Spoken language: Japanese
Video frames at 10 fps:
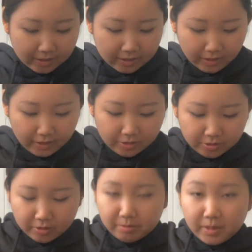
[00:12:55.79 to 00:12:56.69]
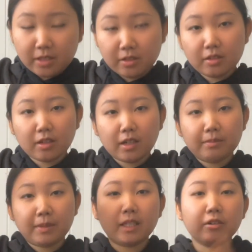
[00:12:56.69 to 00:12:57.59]
なんかほんと3つとか、
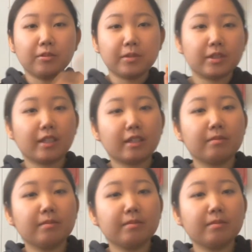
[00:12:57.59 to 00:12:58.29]
まあ、2個持って